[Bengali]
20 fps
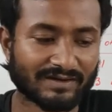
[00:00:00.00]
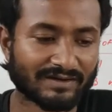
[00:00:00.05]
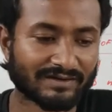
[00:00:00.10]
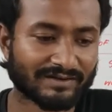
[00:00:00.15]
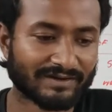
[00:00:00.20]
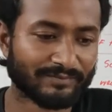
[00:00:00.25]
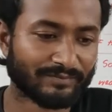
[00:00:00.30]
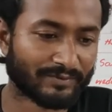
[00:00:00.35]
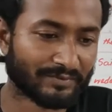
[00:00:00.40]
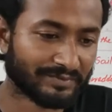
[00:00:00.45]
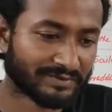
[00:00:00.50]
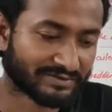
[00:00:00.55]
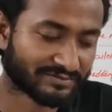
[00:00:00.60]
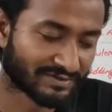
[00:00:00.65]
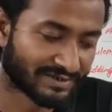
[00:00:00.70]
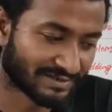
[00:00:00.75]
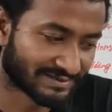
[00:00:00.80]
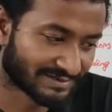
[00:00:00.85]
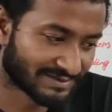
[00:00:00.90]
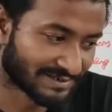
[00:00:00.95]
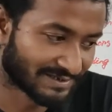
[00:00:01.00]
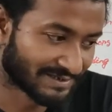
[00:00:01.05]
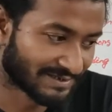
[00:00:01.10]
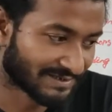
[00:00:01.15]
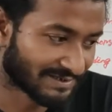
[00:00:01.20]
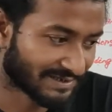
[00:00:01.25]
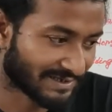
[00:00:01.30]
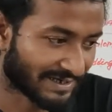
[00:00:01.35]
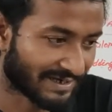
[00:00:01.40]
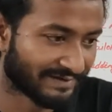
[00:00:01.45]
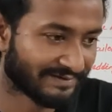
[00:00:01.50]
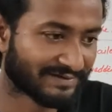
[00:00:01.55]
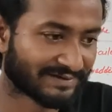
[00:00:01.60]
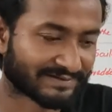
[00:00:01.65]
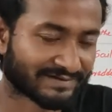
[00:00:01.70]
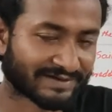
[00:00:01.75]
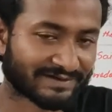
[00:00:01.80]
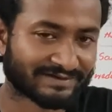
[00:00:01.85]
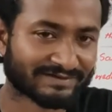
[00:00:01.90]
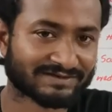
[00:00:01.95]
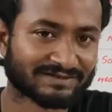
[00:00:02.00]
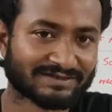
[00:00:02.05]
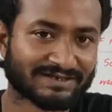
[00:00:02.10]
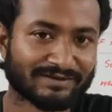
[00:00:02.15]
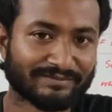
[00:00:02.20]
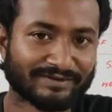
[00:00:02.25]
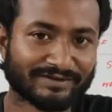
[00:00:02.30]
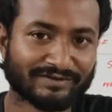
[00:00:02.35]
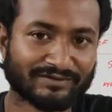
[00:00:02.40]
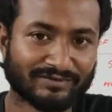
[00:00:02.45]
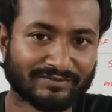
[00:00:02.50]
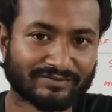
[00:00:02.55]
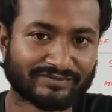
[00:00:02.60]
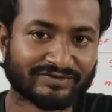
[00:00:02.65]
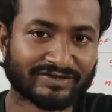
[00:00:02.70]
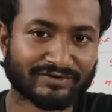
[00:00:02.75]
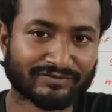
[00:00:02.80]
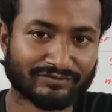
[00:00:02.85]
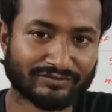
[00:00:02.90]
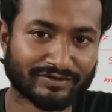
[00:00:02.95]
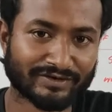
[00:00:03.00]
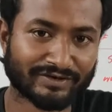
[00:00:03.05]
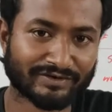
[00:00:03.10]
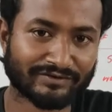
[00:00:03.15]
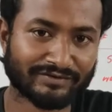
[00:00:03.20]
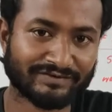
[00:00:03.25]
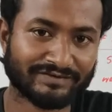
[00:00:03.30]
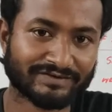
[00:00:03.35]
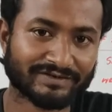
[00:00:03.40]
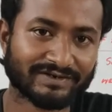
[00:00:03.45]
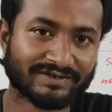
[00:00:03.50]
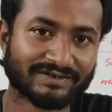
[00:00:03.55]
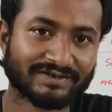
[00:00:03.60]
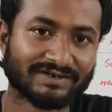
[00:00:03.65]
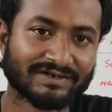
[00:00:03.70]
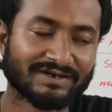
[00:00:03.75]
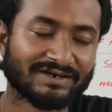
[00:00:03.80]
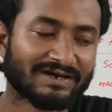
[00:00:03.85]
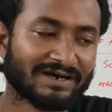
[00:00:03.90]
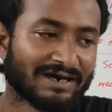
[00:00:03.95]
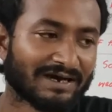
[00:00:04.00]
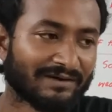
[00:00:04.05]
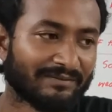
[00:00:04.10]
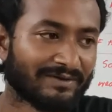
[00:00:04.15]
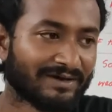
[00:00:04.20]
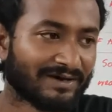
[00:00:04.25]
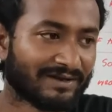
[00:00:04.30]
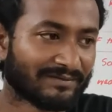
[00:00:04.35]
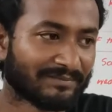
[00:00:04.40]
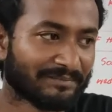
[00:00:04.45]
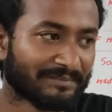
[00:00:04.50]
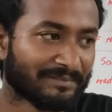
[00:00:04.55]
তো এই পবিত্র আত্মা আইসার সাথে সাথে আমাদের অবস্থার উন্নয়ন হয়েছে আবার